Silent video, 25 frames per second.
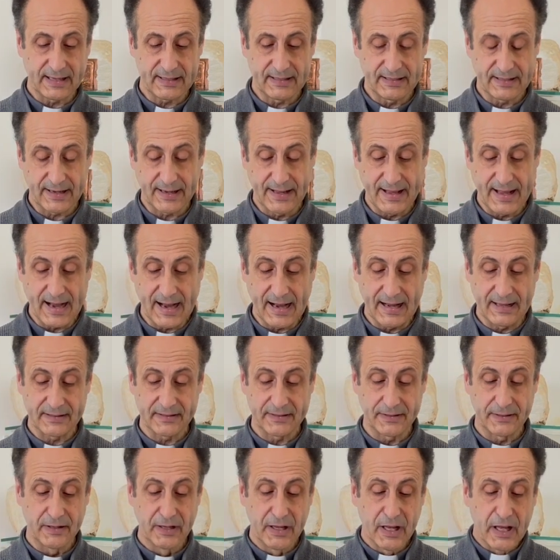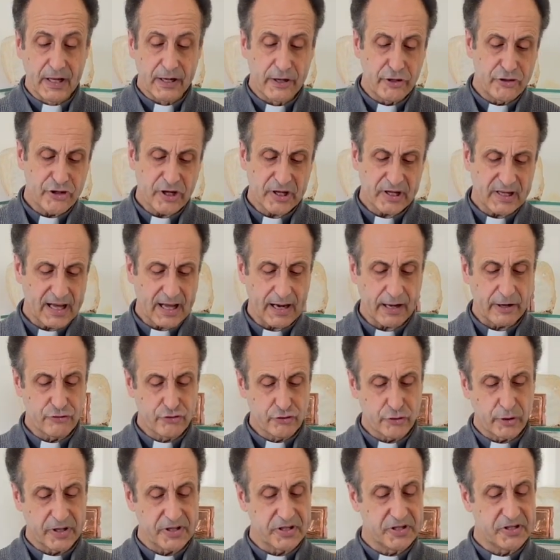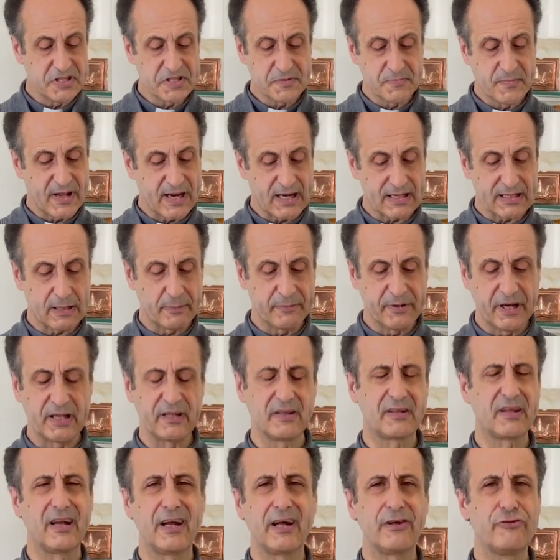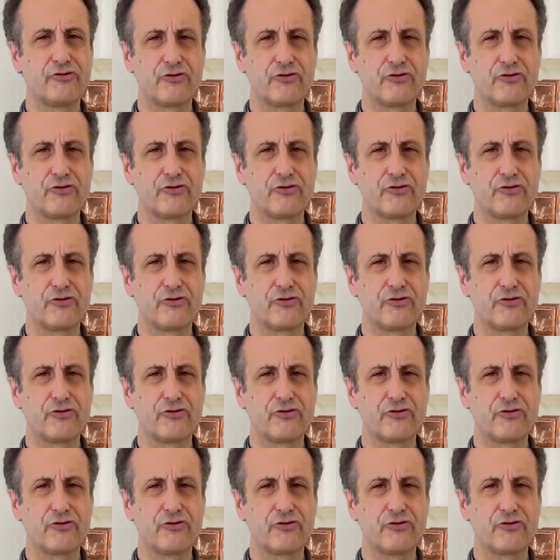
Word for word: create, ricercare cioè disperatamente la